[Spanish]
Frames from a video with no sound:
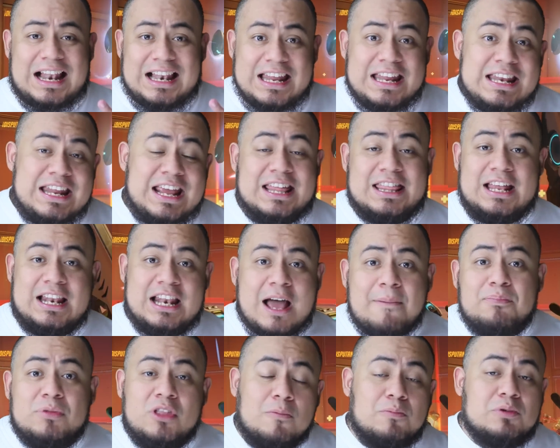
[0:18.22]
la línea de
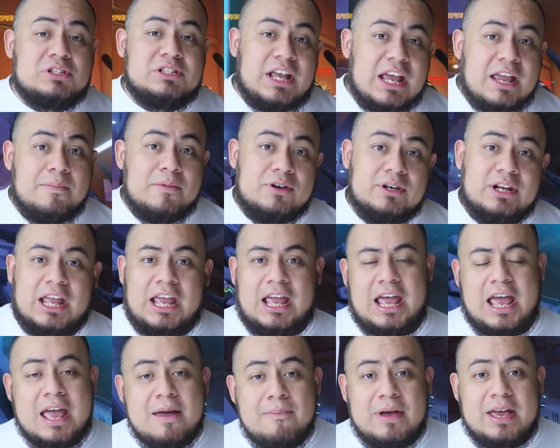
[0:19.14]
laptops gamer
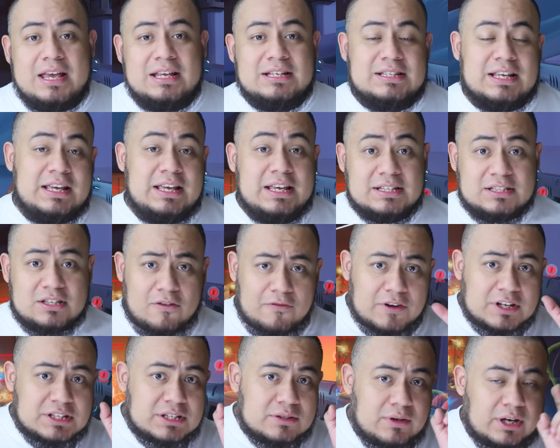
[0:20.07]
que MSI está
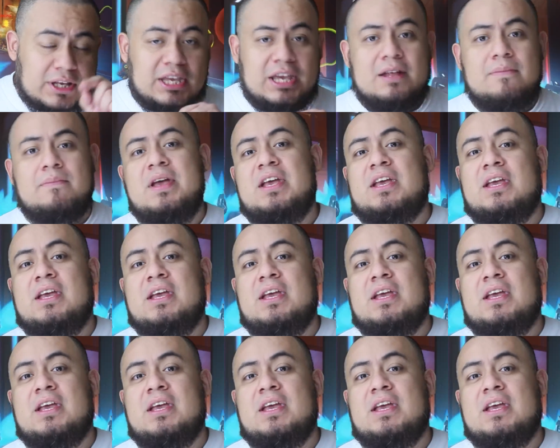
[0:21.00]
ofreciendo aquí en